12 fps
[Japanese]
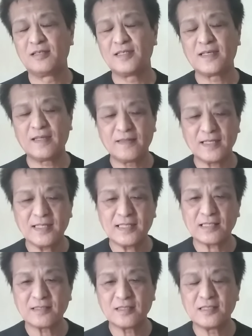人間的
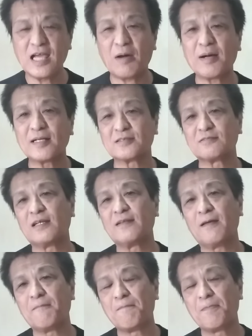に楽って利幅が少ない
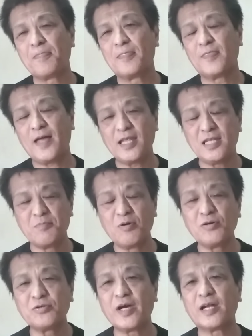んで。誰に
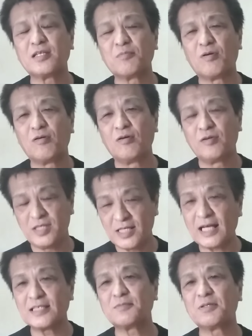文句言われても
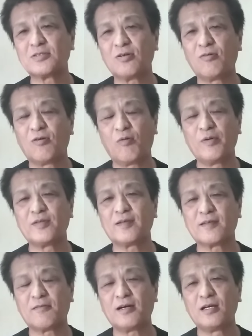言い返せますよ、お弁
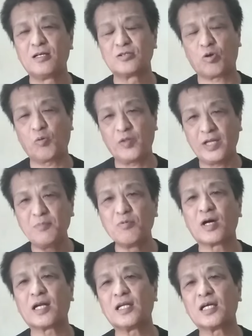当屋さんは。そんなに
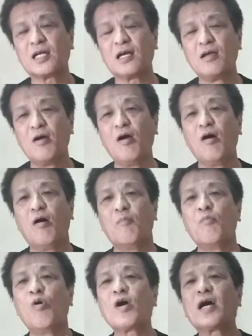儲からないから。
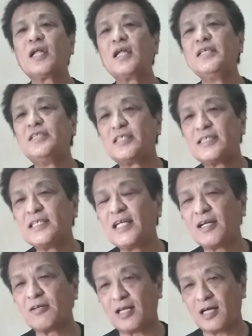儲からない自信
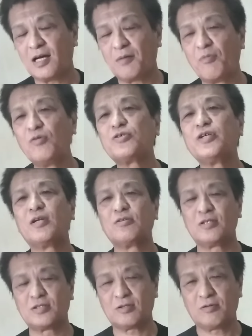があるから文句言え
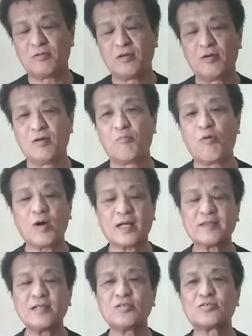るんですよ。儲
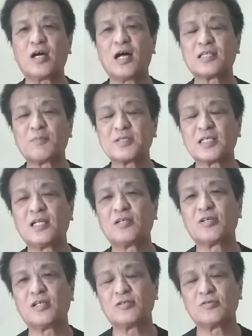かってる人は頭下げ
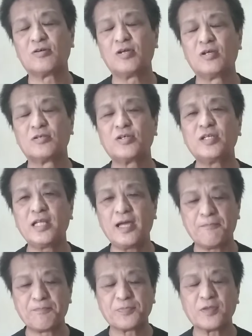ないといけないんですよ。それ
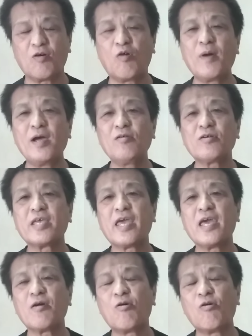で、お前の
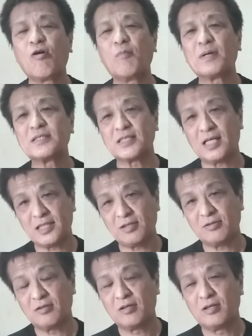経営方法は間違え
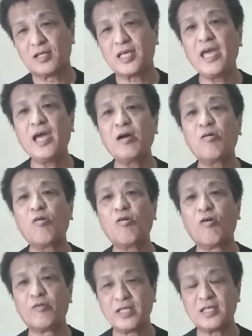てる。経営
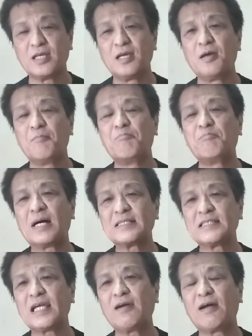方法に
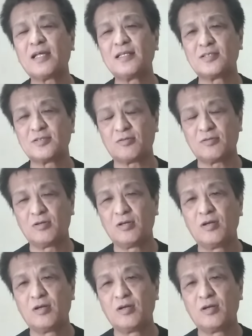間違いはないんですよ。